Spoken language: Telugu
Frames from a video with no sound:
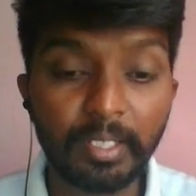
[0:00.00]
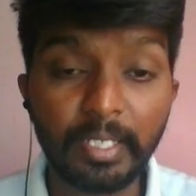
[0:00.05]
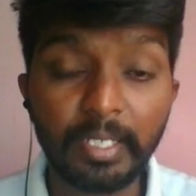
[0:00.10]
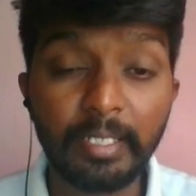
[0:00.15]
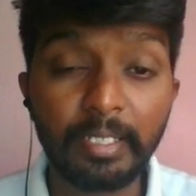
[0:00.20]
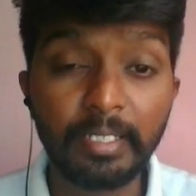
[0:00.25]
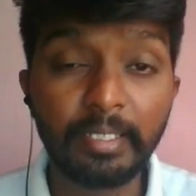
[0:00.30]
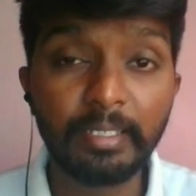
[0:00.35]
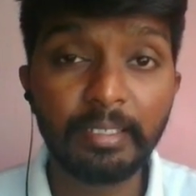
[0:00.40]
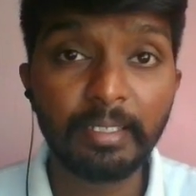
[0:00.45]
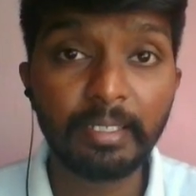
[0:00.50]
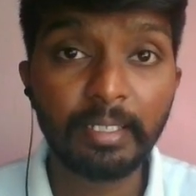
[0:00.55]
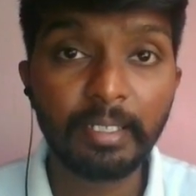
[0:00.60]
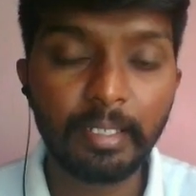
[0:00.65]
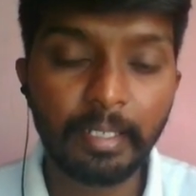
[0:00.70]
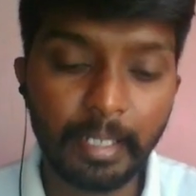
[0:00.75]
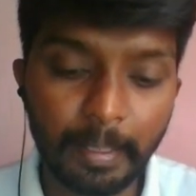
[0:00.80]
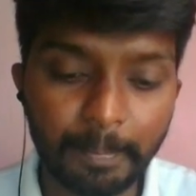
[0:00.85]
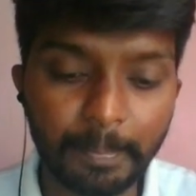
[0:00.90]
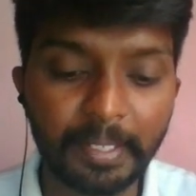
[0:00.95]
ఏంటి
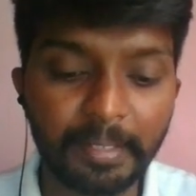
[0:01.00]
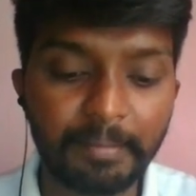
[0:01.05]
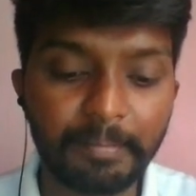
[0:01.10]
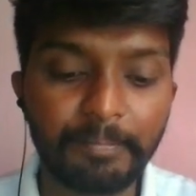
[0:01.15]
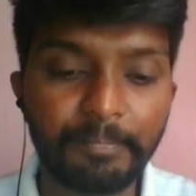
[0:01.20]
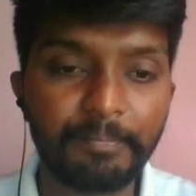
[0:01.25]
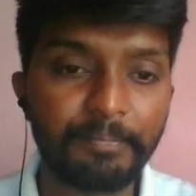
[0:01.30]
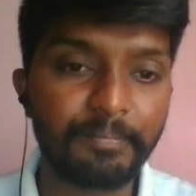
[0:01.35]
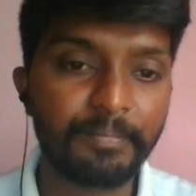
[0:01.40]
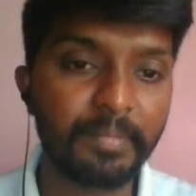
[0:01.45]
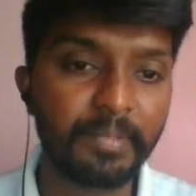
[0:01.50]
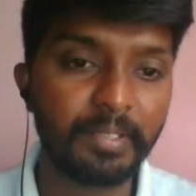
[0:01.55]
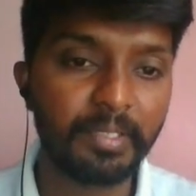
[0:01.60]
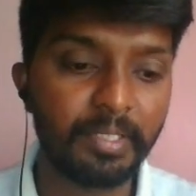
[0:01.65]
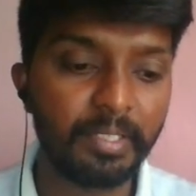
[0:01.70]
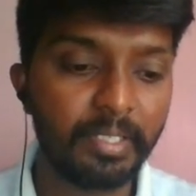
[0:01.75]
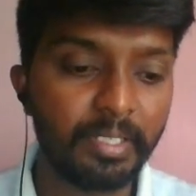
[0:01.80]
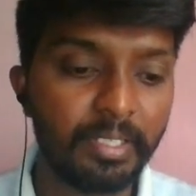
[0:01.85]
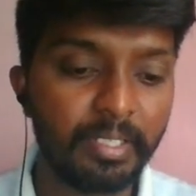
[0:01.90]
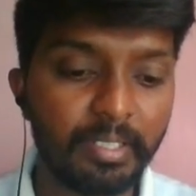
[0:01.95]
నెంబర్
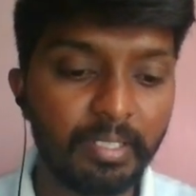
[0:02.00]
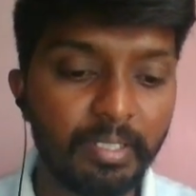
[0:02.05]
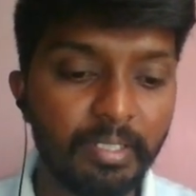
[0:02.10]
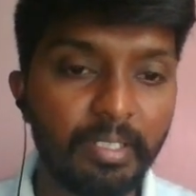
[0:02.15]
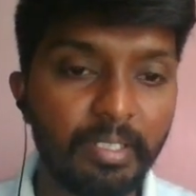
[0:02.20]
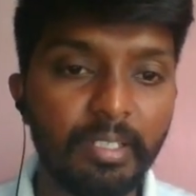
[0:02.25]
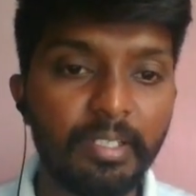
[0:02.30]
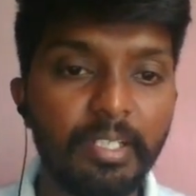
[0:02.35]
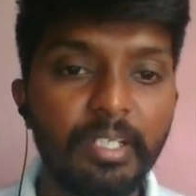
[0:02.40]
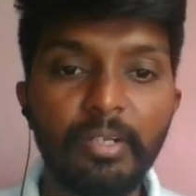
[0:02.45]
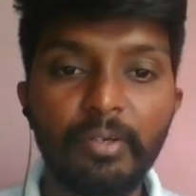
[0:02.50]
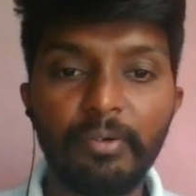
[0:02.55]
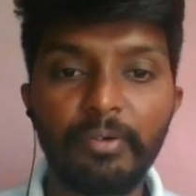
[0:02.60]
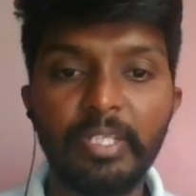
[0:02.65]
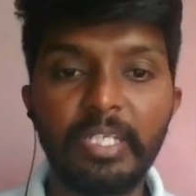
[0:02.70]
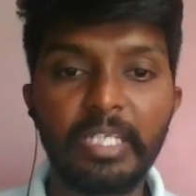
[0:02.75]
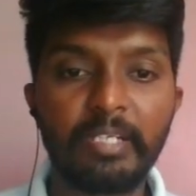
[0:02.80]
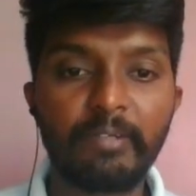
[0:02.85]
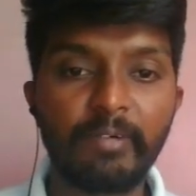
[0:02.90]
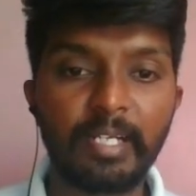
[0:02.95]
ఈ
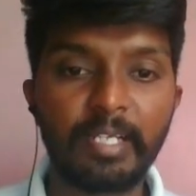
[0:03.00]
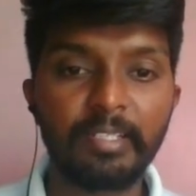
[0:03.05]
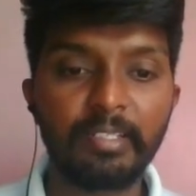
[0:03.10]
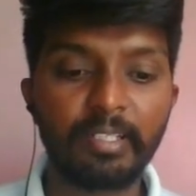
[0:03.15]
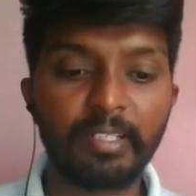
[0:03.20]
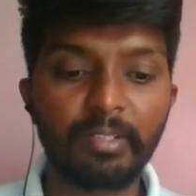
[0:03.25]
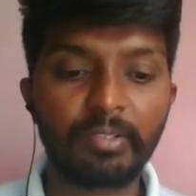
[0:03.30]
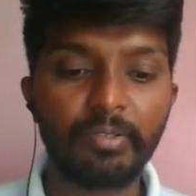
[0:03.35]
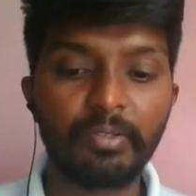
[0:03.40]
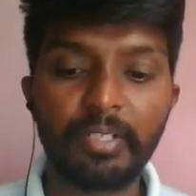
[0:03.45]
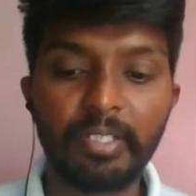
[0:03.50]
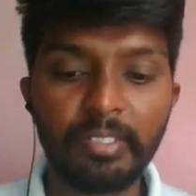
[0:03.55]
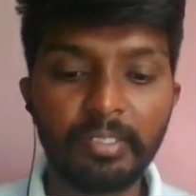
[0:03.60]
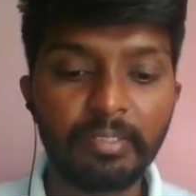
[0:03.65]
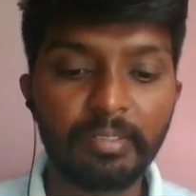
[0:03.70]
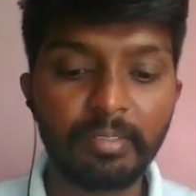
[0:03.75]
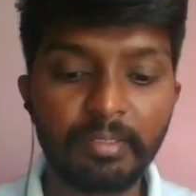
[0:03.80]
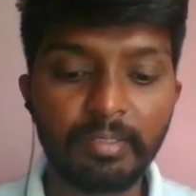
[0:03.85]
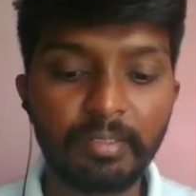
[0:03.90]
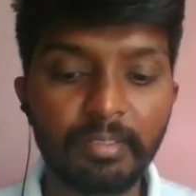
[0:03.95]
రెండు ఈక్వల్ అయింది అనుకోండి
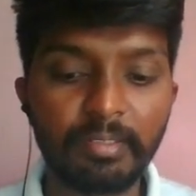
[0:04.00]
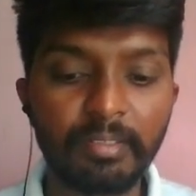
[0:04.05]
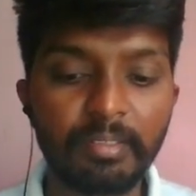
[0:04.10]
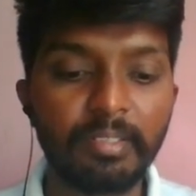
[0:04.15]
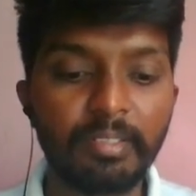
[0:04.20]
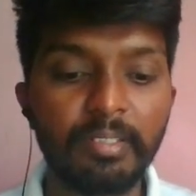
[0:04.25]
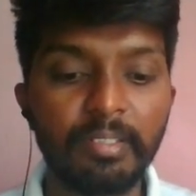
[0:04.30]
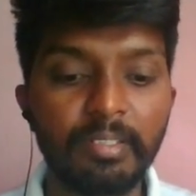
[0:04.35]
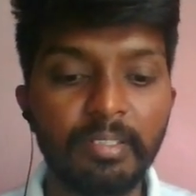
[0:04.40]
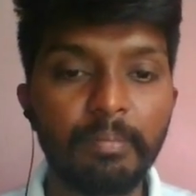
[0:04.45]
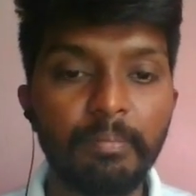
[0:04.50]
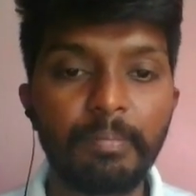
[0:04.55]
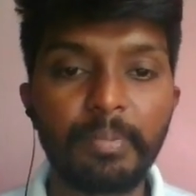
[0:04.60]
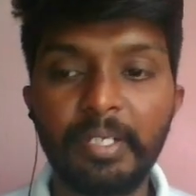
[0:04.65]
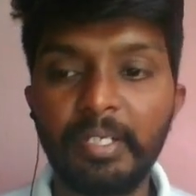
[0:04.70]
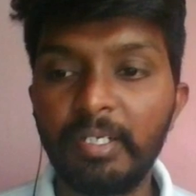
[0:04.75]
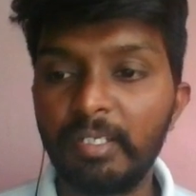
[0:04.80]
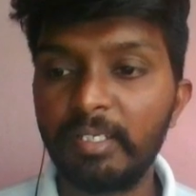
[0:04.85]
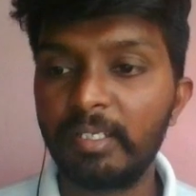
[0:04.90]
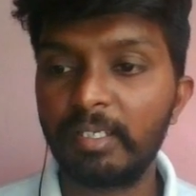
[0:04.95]

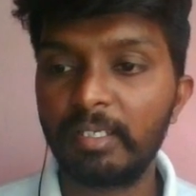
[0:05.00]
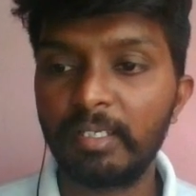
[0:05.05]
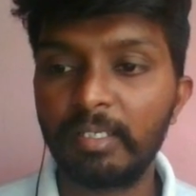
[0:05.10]
ప్రింట్